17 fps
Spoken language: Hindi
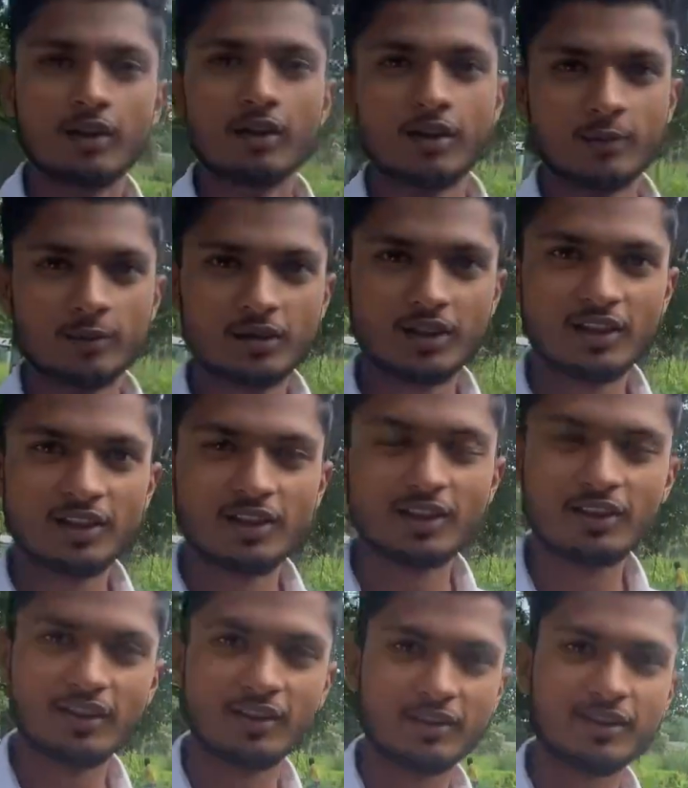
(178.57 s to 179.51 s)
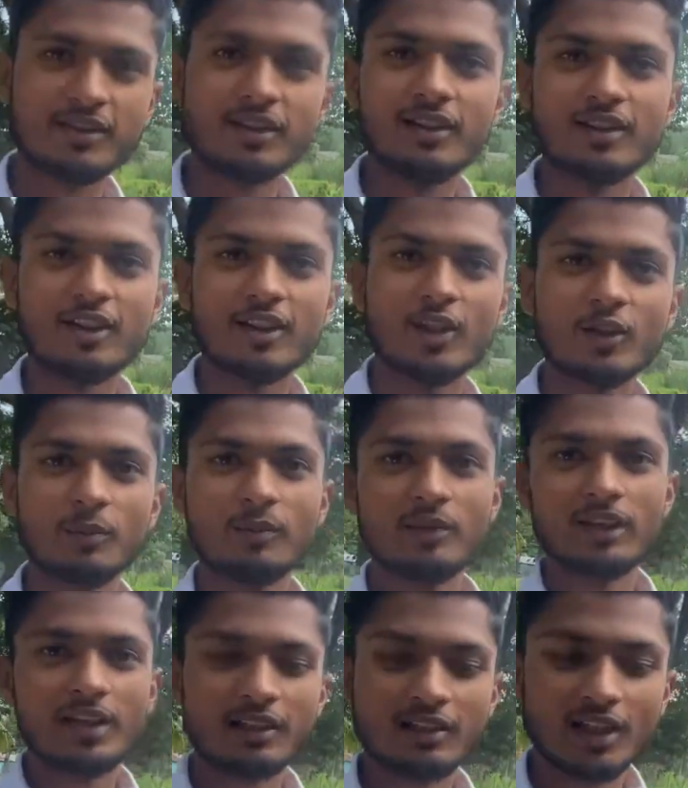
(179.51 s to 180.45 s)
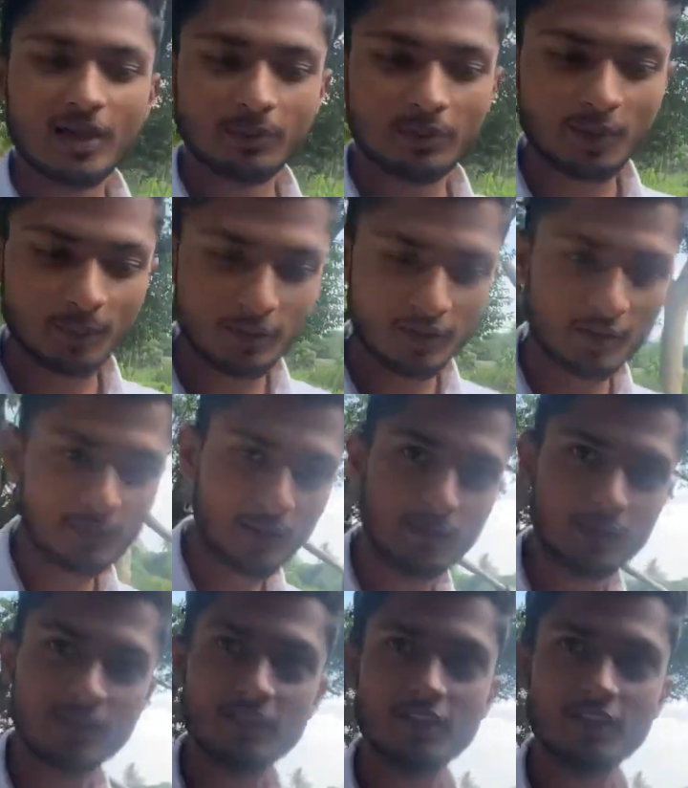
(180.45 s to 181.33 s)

अब चले घर के अंदर चलते हैं और मिलाते हैं आपके अपने फैमिली